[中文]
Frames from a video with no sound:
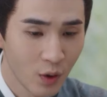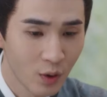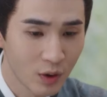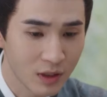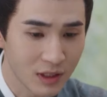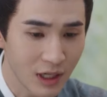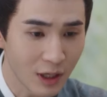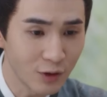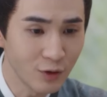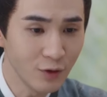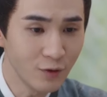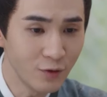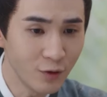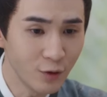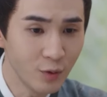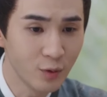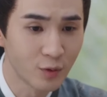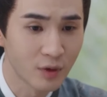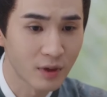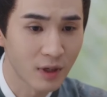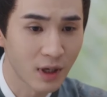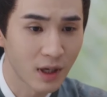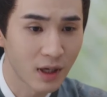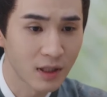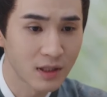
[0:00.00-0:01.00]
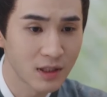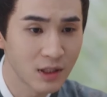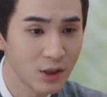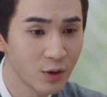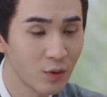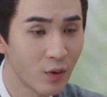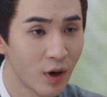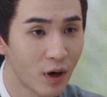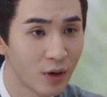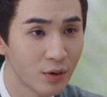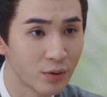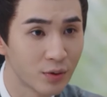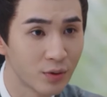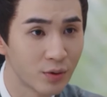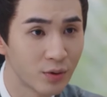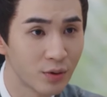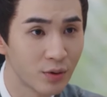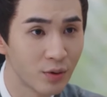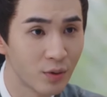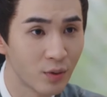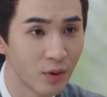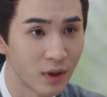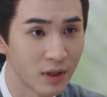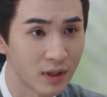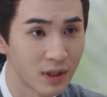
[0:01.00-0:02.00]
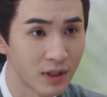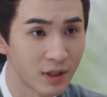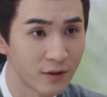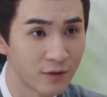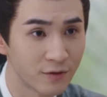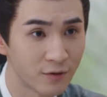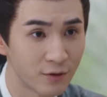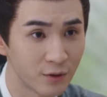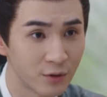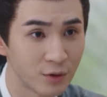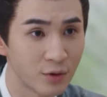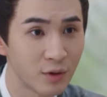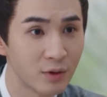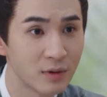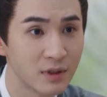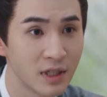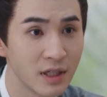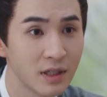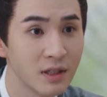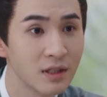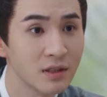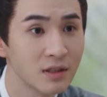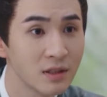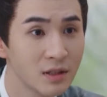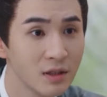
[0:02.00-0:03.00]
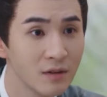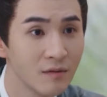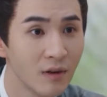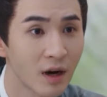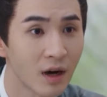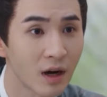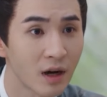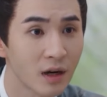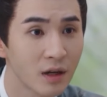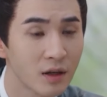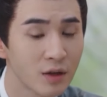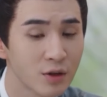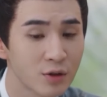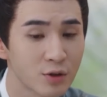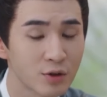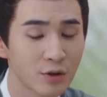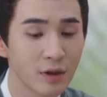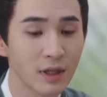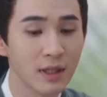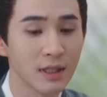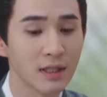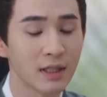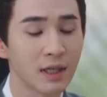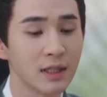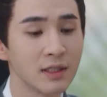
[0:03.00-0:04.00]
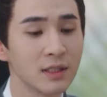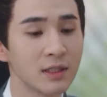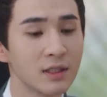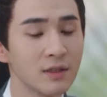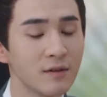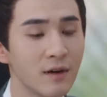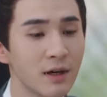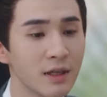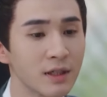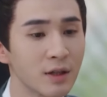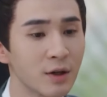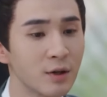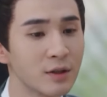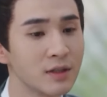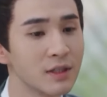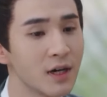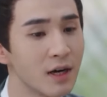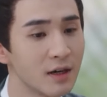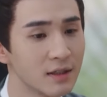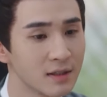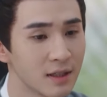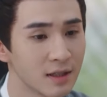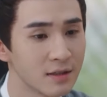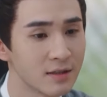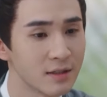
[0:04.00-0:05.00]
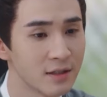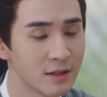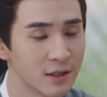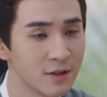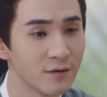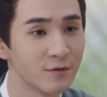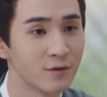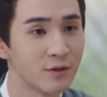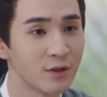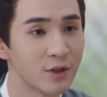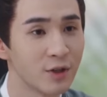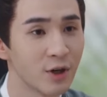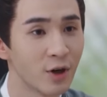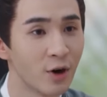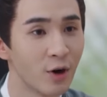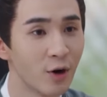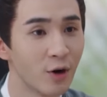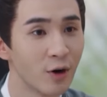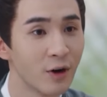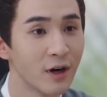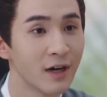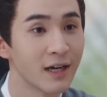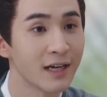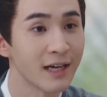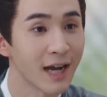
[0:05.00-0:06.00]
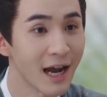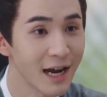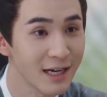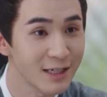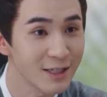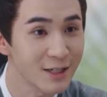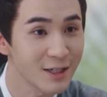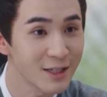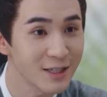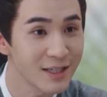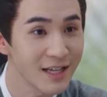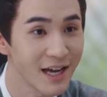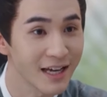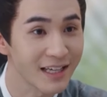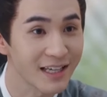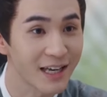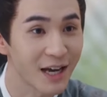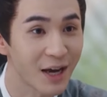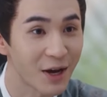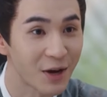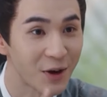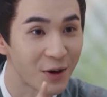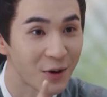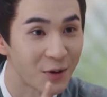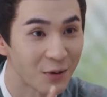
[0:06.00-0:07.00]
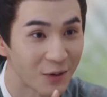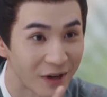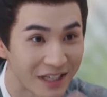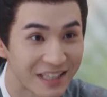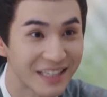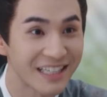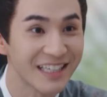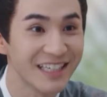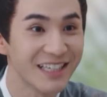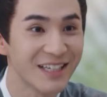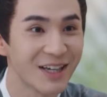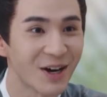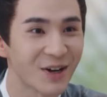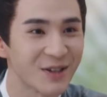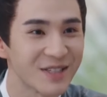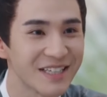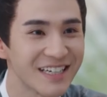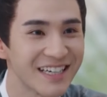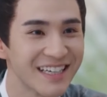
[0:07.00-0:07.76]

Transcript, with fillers: 我家中父母呢寄望于我的家中人丁兴旺，所以呢希望以后江二娘子成亲之后开枝散叶为第一要